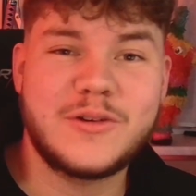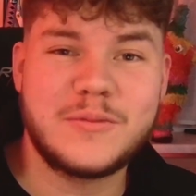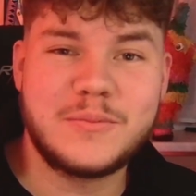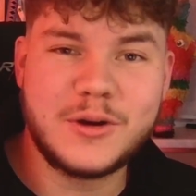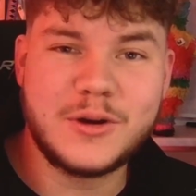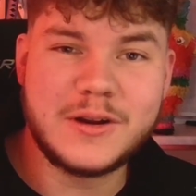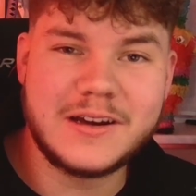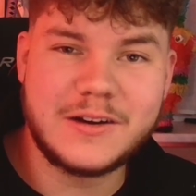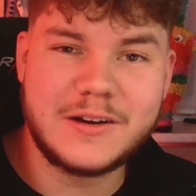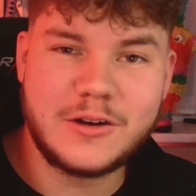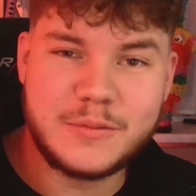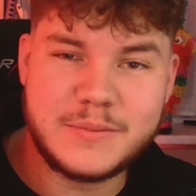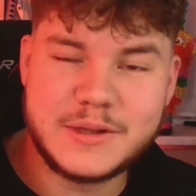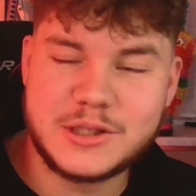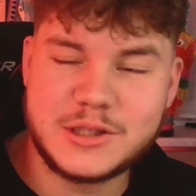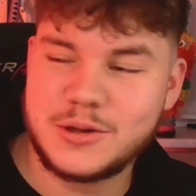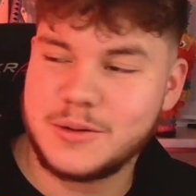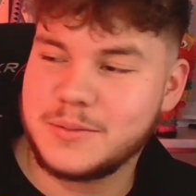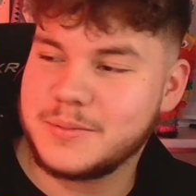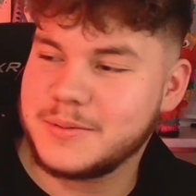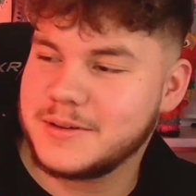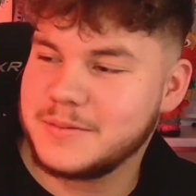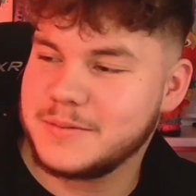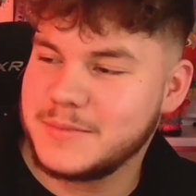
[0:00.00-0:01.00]
Bonner Comic
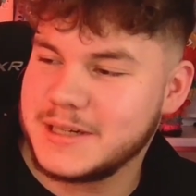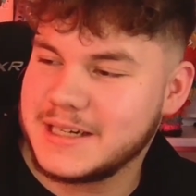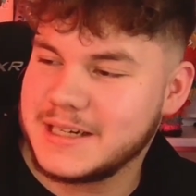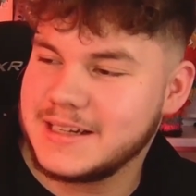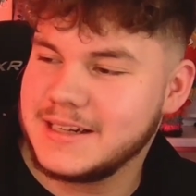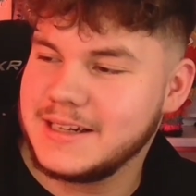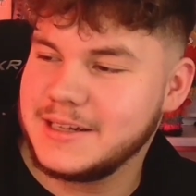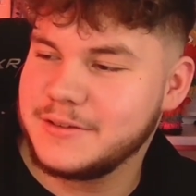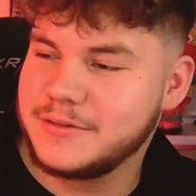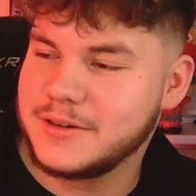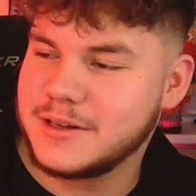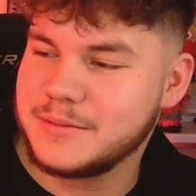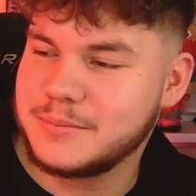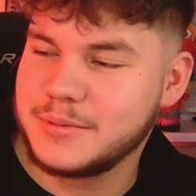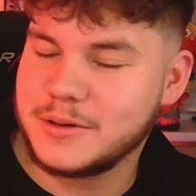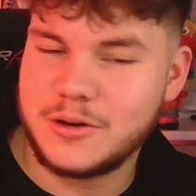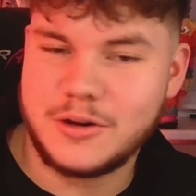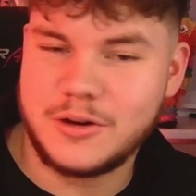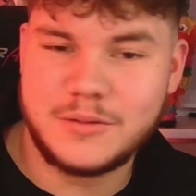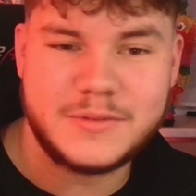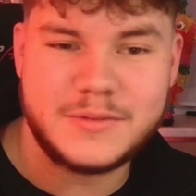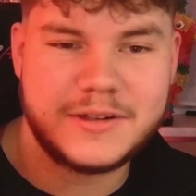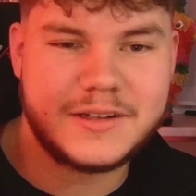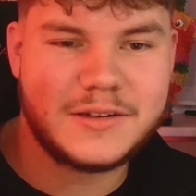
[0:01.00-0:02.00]
Shop äh, mitgeliefert
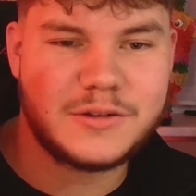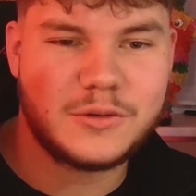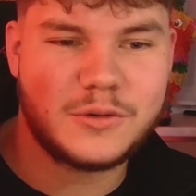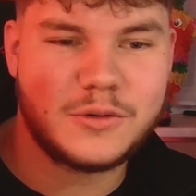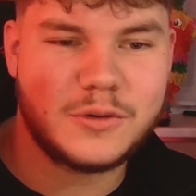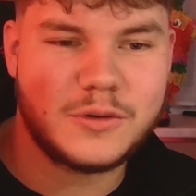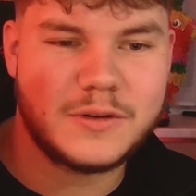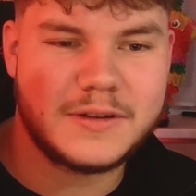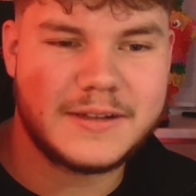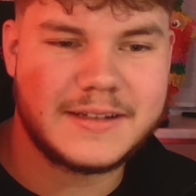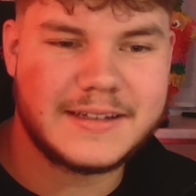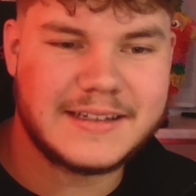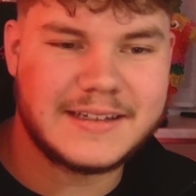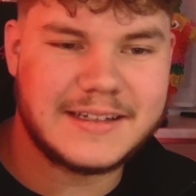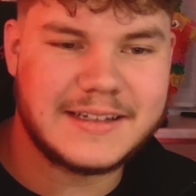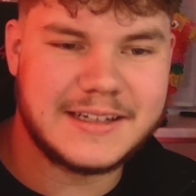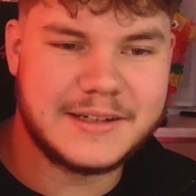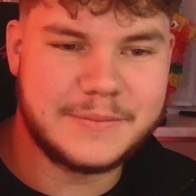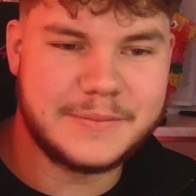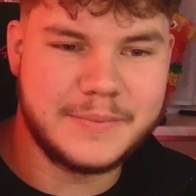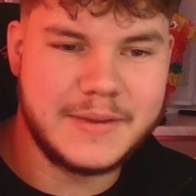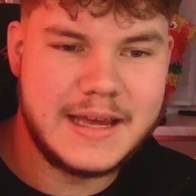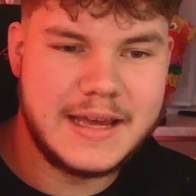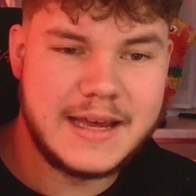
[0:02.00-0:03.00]
bekommen. Und
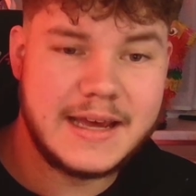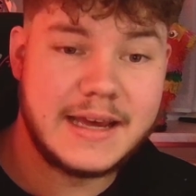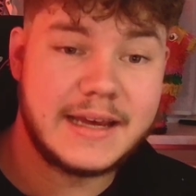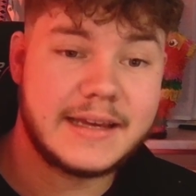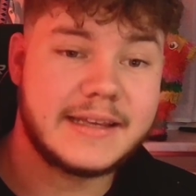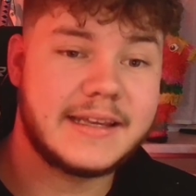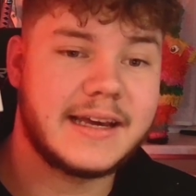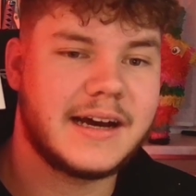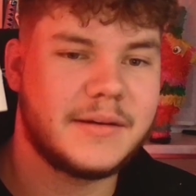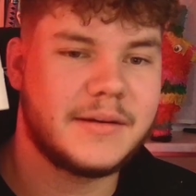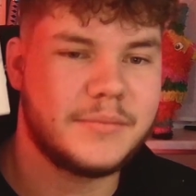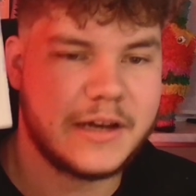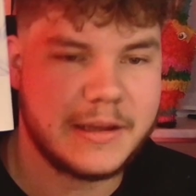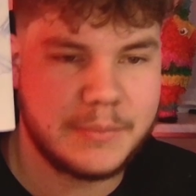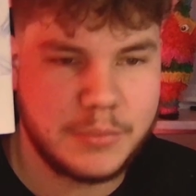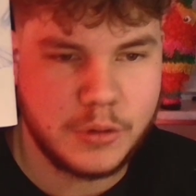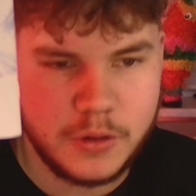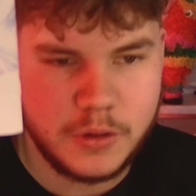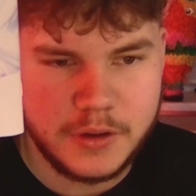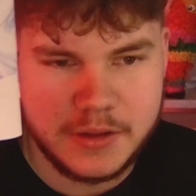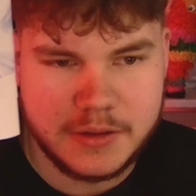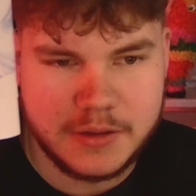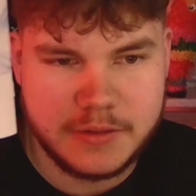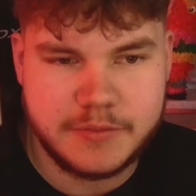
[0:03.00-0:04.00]
ähm, ja, My
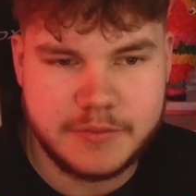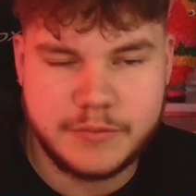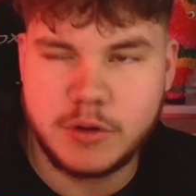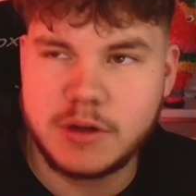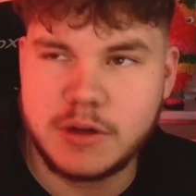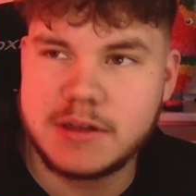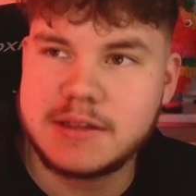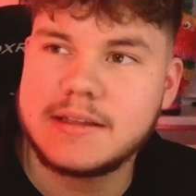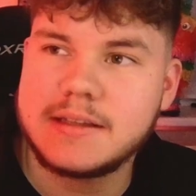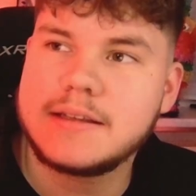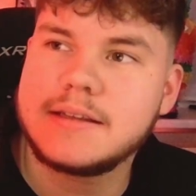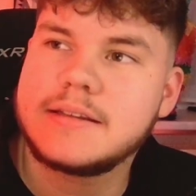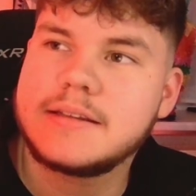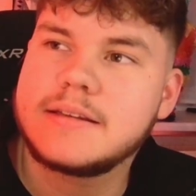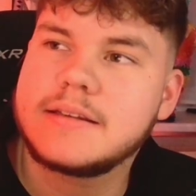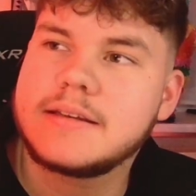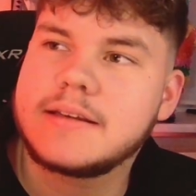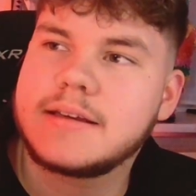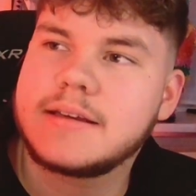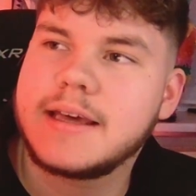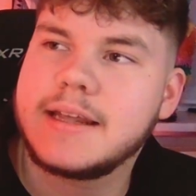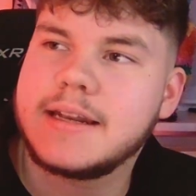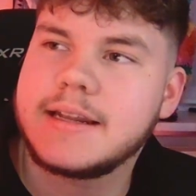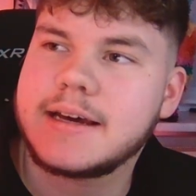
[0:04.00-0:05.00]
Boy wollte ich
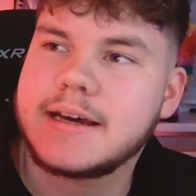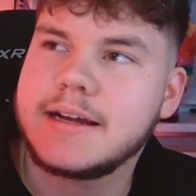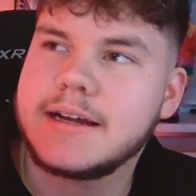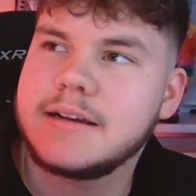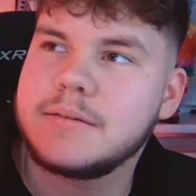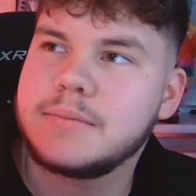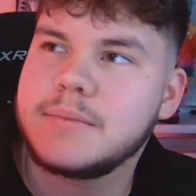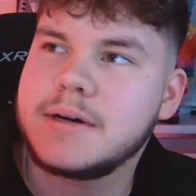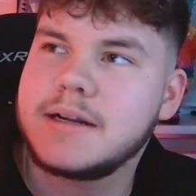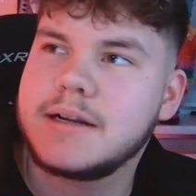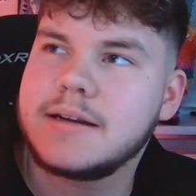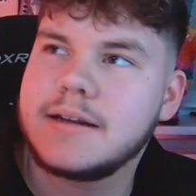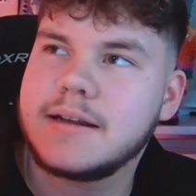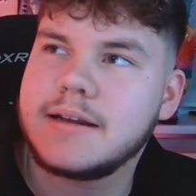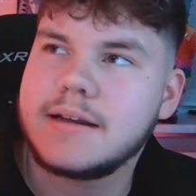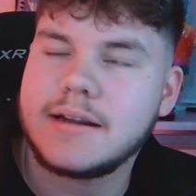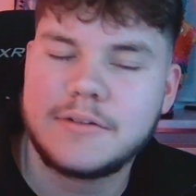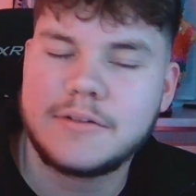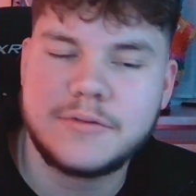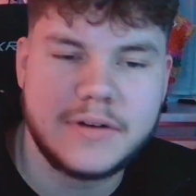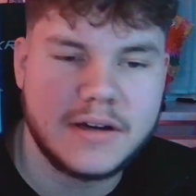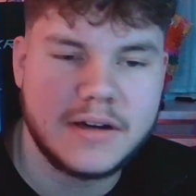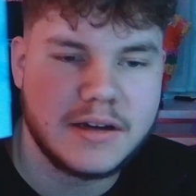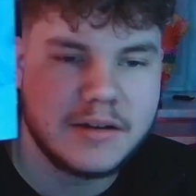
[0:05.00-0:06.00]
generell mal
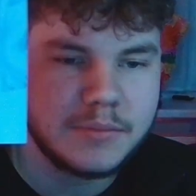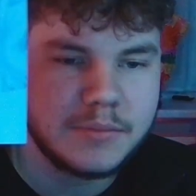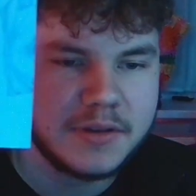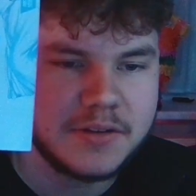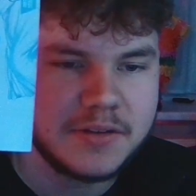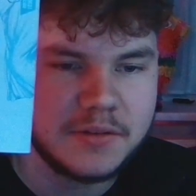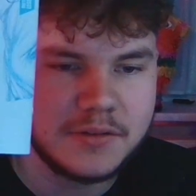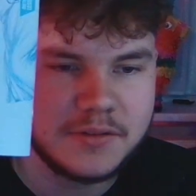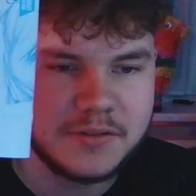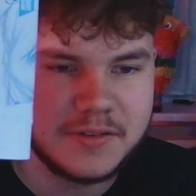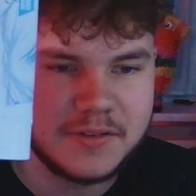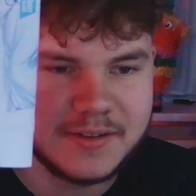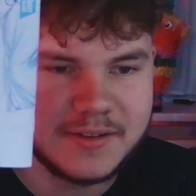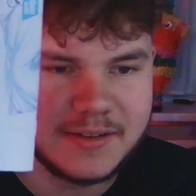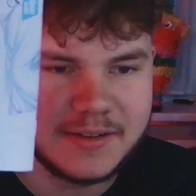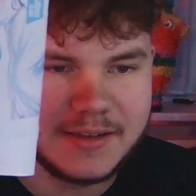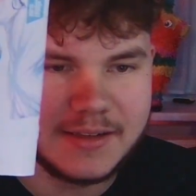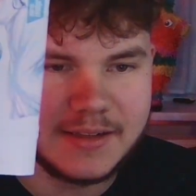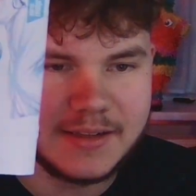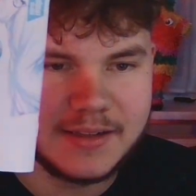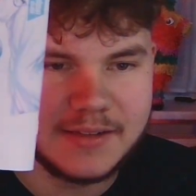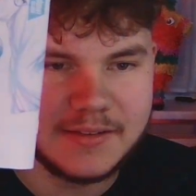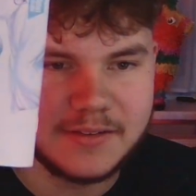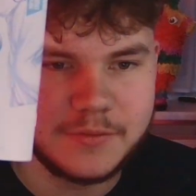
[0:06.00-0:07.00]
anfangen beziehungsweise
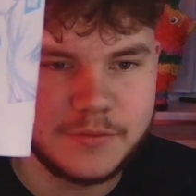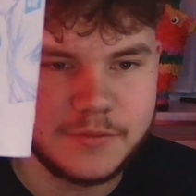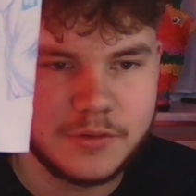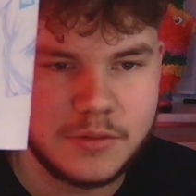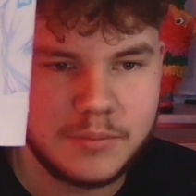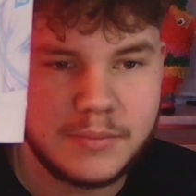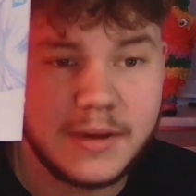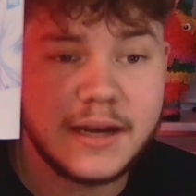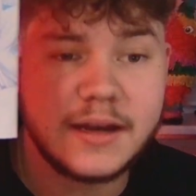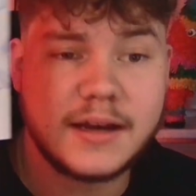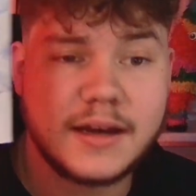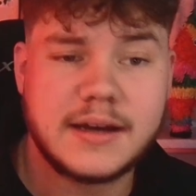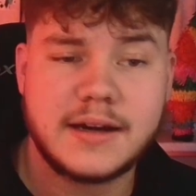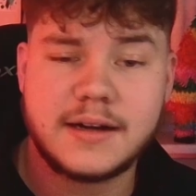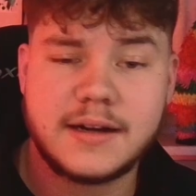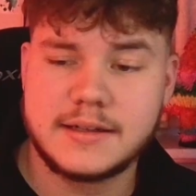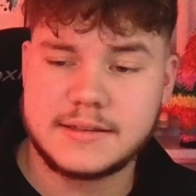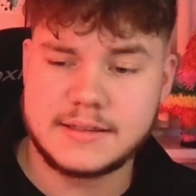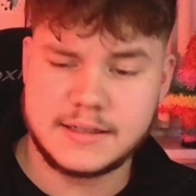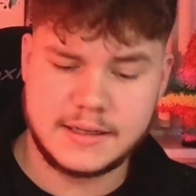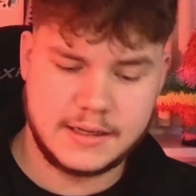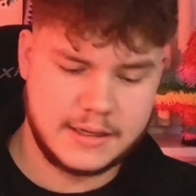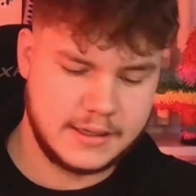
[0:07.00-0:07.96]
lesen vom Manga Kalt.